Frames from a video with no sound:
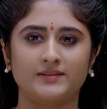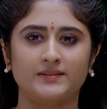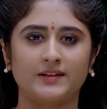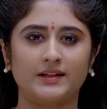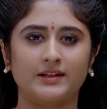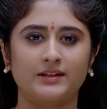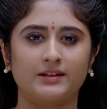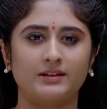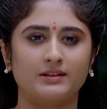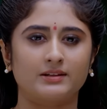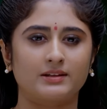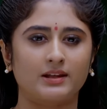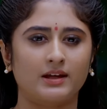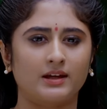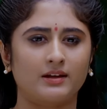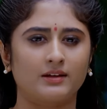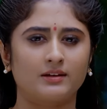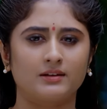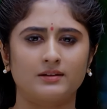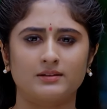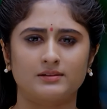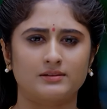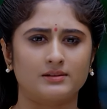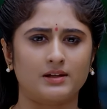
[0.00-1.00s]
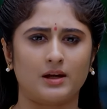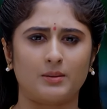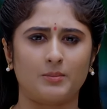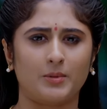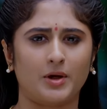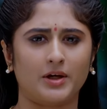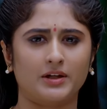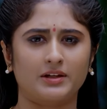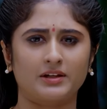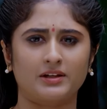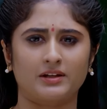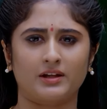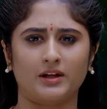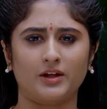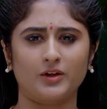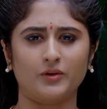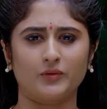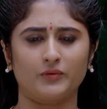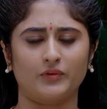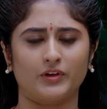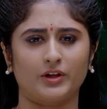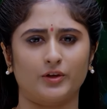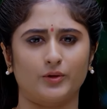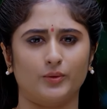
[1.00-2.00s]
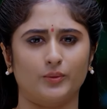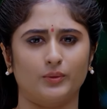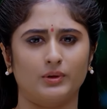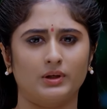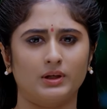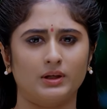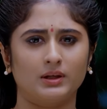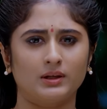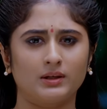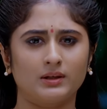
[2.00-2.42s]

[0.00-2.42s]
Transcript: డిసైడ్ అయితే నా మాట నేనే వినను